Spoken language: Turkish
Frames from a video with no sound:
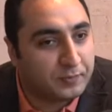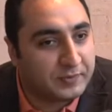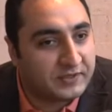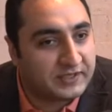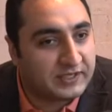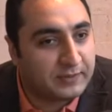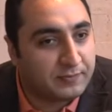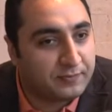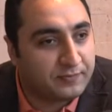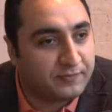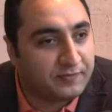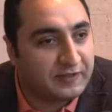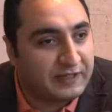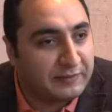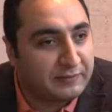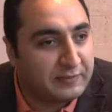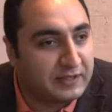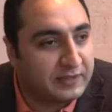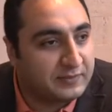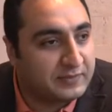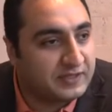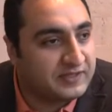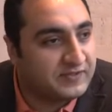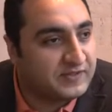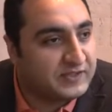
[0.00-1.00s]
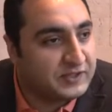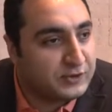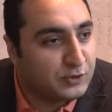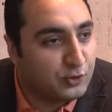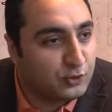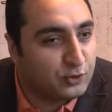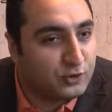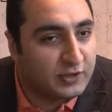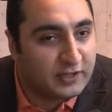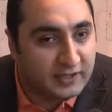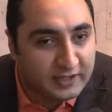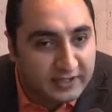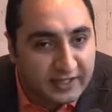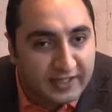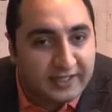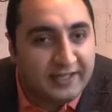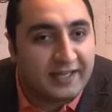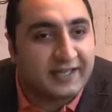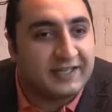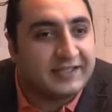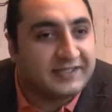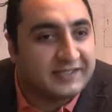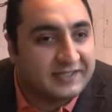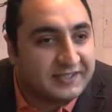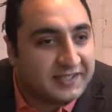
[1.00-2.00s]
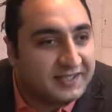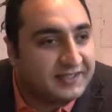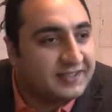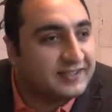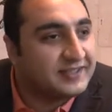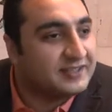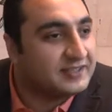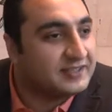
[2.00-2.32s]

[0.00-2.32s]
Biz hep filmlerimiz vizyondayken yani insanlar